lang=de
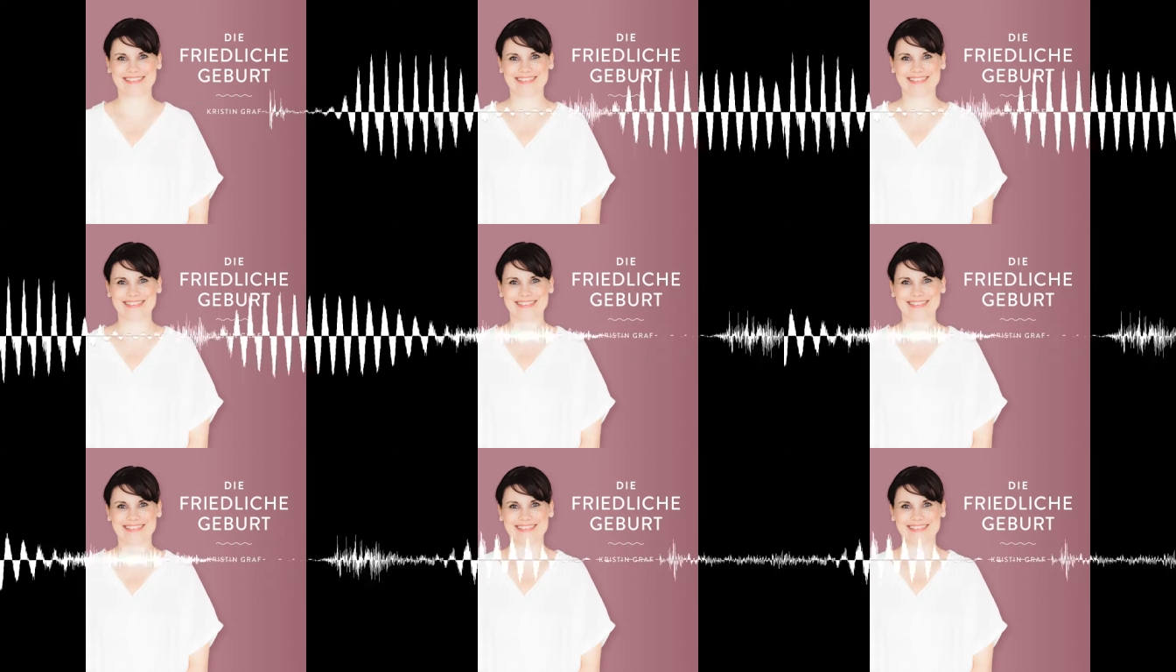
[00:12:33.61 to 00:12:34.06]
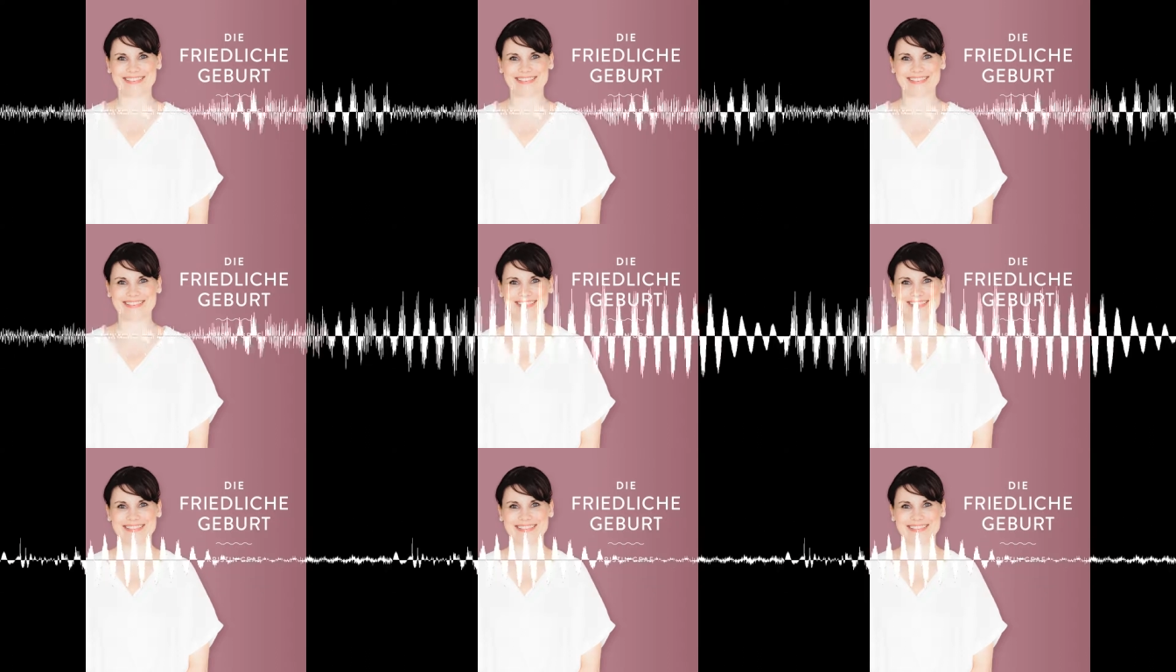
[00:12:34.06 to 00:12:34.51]
wie du es dir
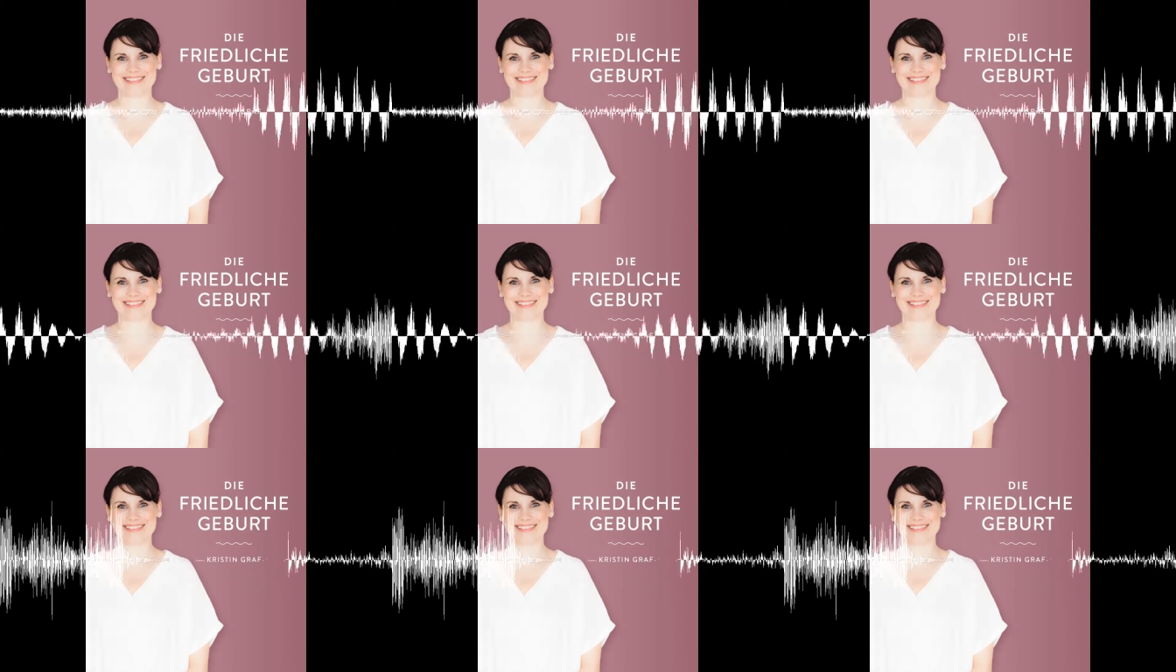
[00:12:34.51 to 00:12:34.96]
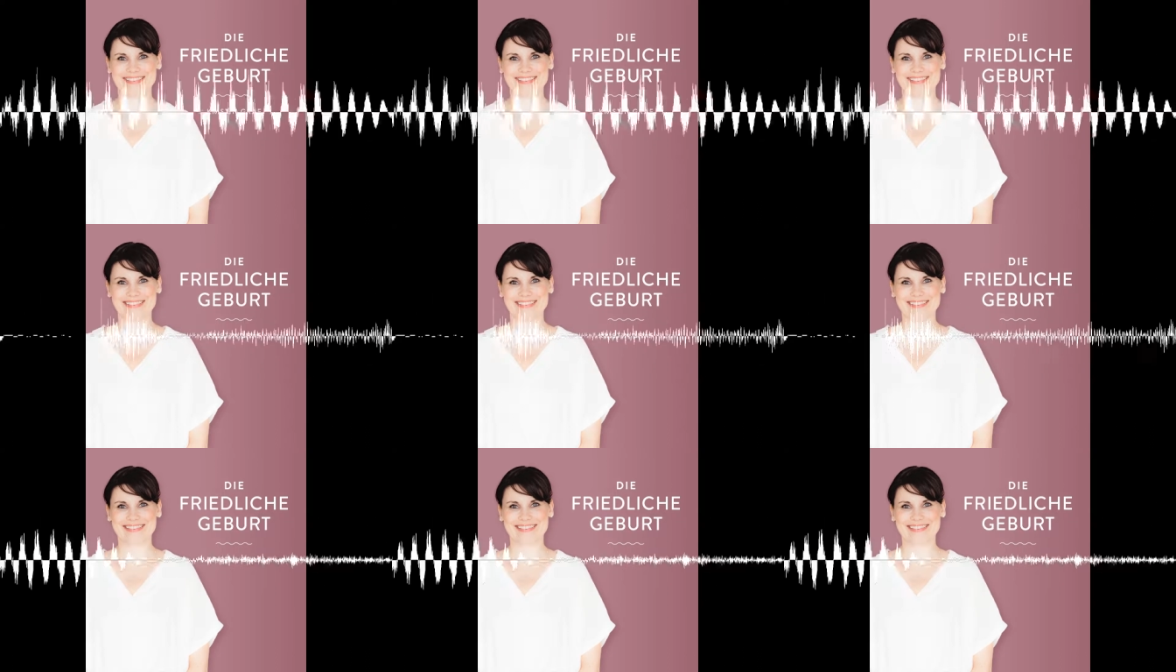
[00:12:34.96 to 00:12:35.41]
gerade
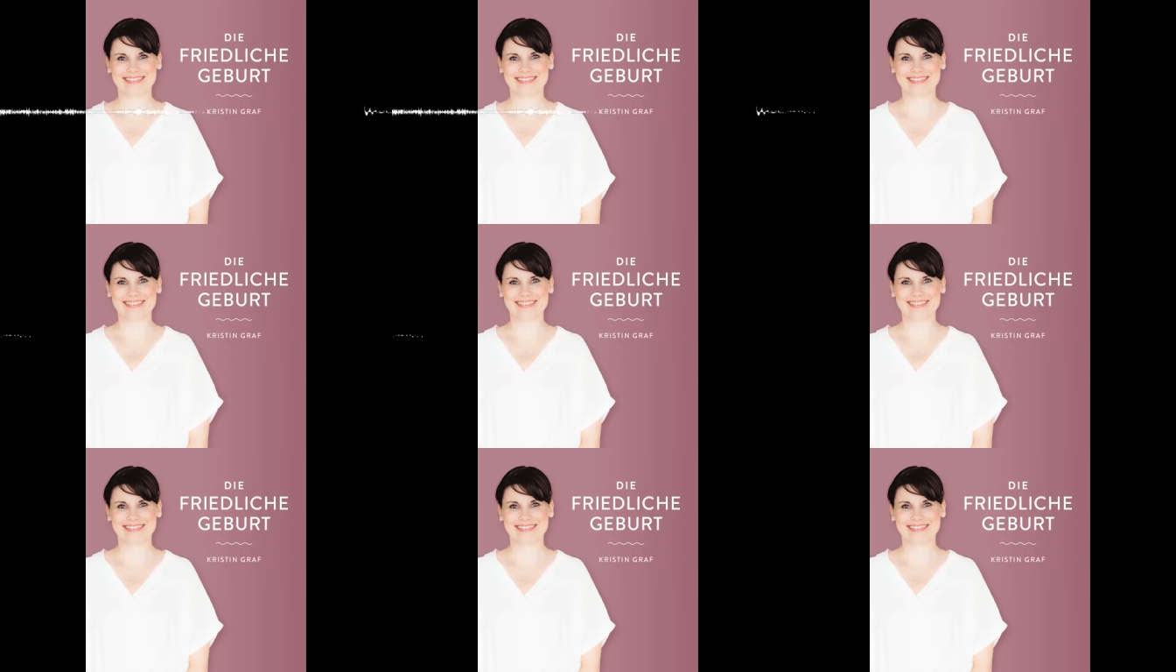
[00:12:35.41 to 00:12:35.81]
vorgestellt hast.